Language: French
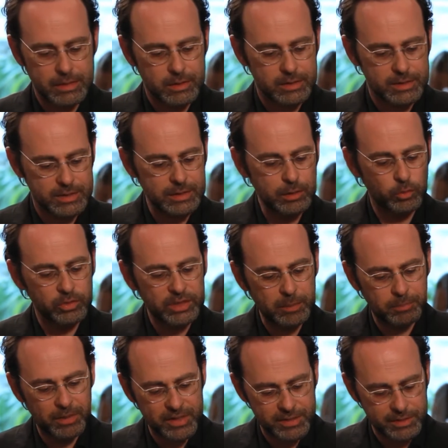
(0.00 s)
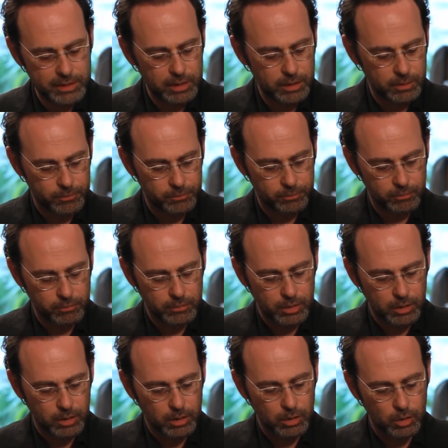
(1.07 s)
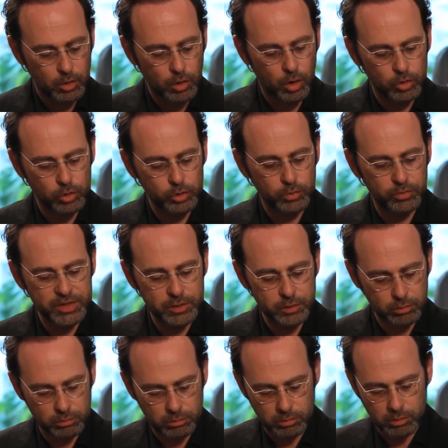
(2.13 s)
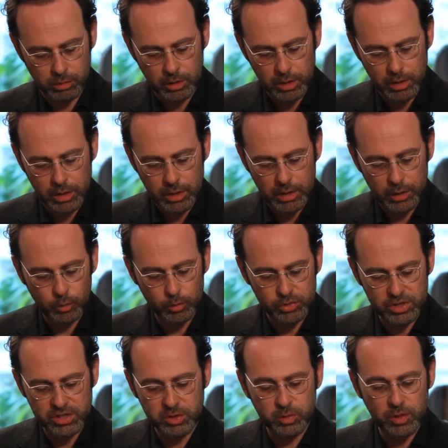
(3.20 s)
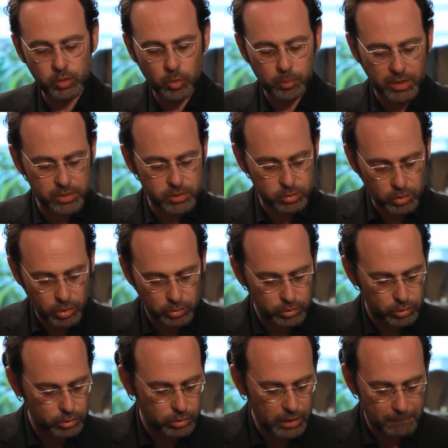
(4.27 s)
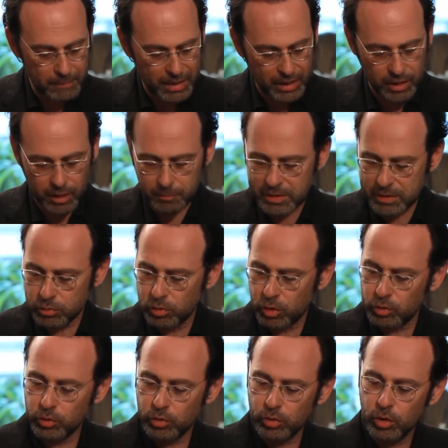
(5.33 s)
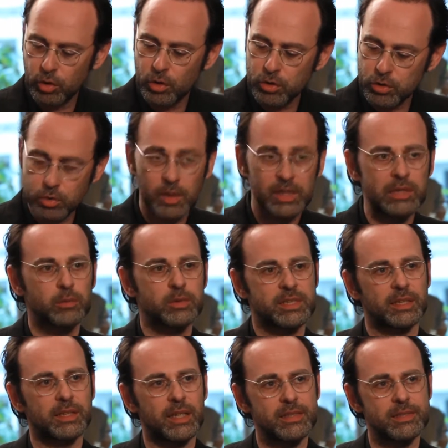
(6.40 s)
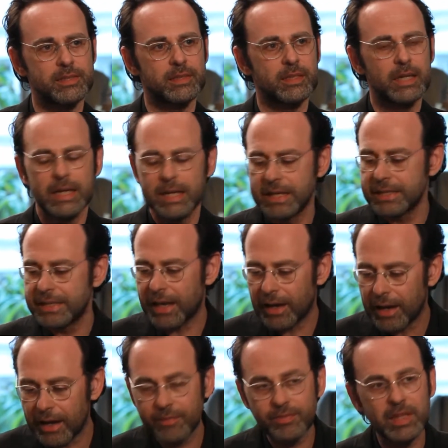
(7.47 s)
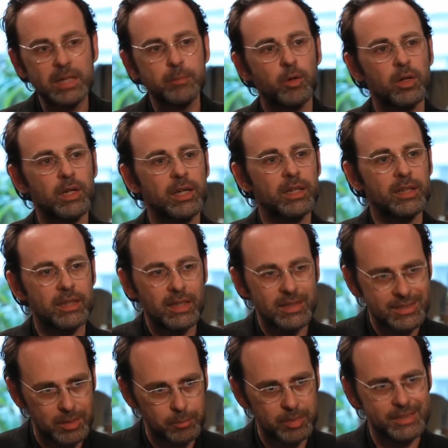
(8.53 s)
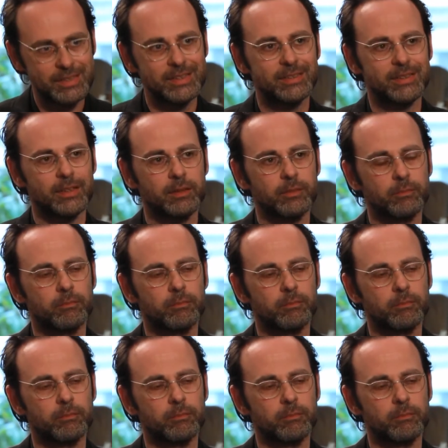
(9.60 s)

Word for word: si on déplaçait l'angle de vision et qu'on se situe non pas sous l'angle de la marque, mais sous l'angle de ceux à qui on s'adresse, il y a un élément clé qui est la simplicité.